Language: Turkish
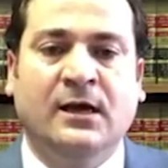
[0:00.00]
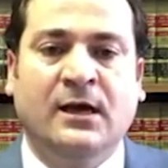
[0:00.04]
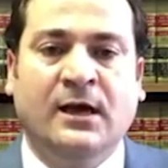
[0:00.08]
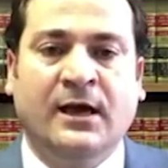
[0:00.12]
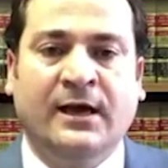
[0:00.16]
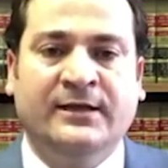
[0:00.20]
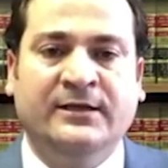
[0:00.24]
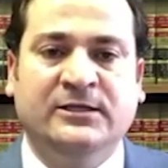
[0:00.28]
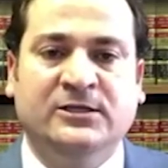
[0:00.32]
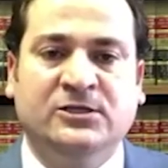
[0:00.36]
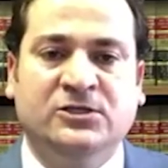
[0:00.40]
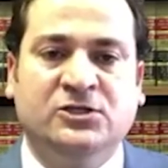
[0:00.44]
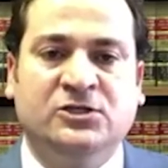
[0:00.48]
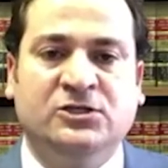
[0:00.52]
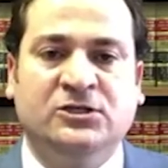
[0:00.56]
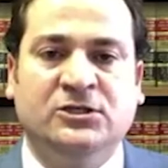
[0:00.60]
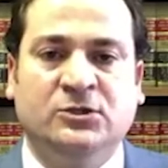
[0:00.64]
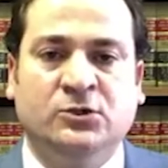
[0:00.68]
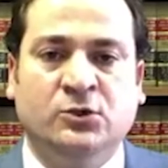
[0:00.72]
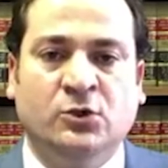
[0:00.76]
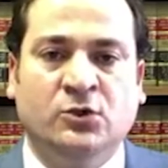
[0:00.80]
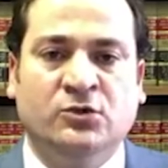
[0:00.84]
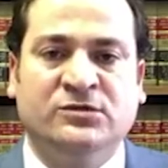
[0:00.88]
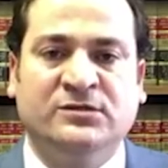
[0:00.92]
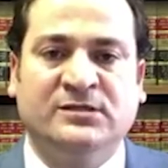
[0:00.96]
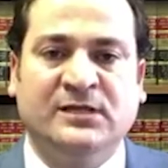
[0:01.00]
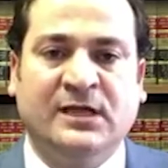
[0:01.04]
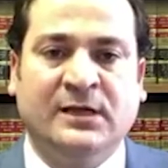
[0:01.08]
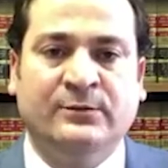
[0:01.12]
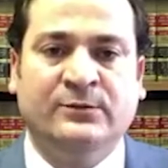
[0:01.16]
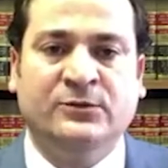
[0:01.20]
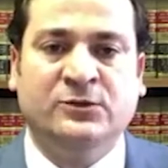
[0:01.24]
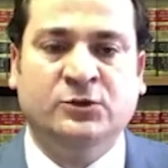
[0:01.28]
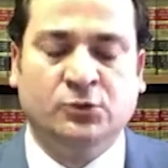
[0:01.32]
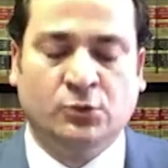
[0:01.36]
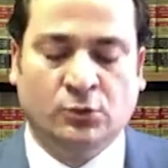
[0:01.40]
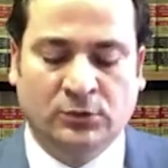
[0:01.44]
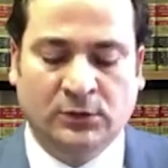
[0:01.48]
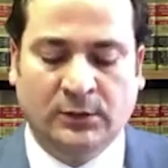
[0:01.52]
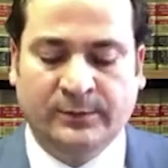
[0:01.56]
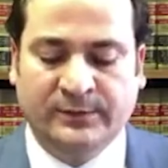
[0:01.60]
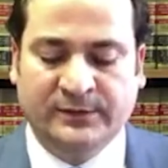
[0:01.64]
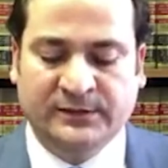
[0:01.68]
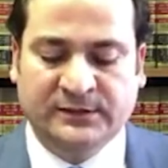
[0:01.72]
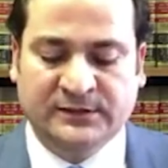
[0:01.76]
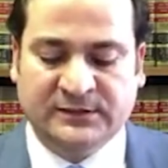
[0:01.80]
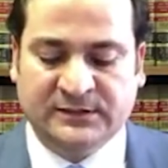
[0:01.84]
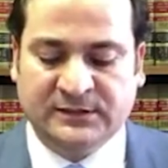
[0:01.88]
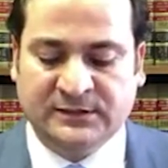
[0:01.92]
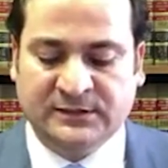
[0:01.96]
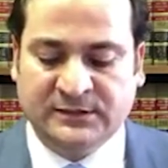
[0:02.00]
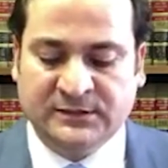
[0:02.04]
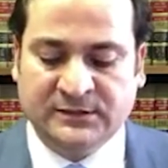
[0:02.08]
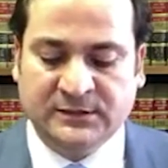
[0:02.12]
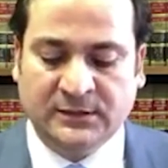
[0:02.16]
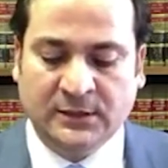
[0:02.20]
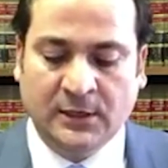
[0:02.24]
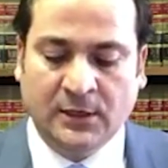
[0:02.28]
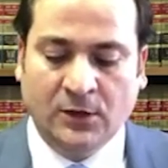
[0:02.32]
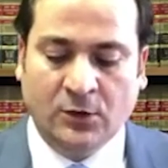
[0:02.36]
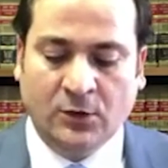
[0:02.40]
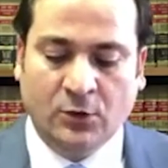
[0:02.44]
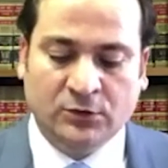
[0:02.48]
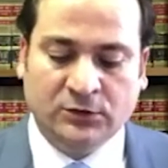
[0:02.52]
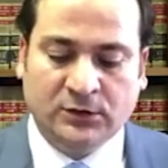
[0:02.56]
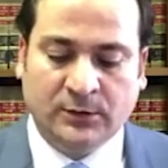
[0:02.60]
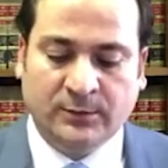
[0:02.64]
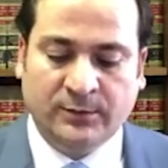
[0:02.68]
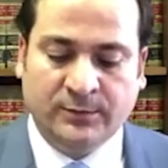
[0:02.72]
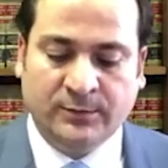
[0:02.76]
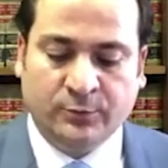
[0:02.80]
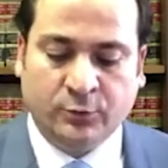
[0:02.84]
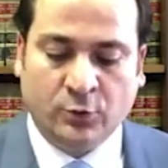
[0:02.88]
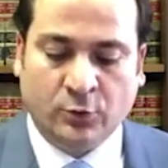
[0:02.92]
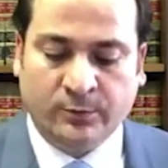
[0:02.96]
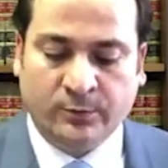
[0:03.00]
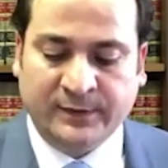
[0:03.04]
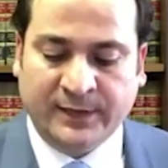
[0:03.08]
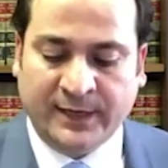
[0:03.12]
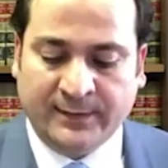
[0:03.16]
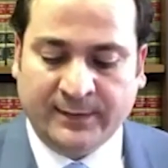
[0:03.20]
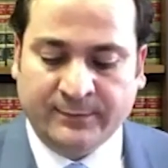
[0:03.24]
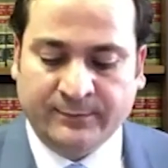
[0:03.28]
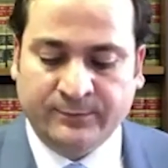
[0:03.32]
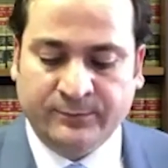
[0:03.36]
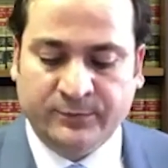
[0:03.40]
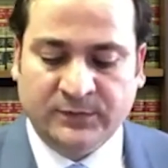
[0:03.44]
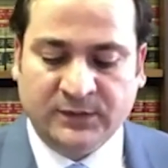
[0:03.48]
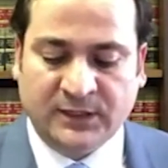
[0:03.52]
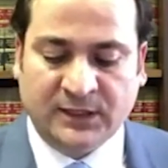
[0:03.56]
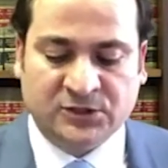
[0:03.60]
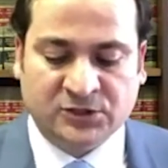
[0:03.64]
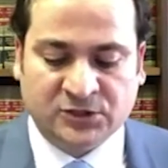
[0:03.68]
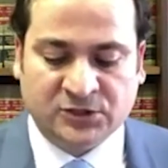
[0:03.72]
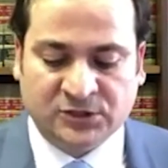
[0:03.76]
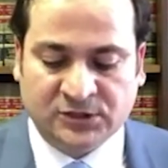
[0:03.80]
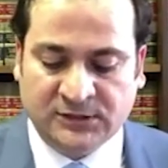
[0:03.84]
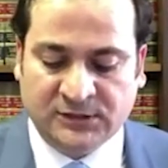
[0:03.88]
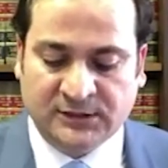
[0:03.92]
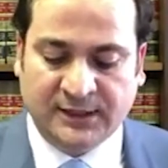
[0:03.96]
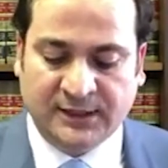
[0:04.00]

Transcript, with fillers: Aynı kişiyi göstermiş olabilirsiniz. O da bir problem teşkil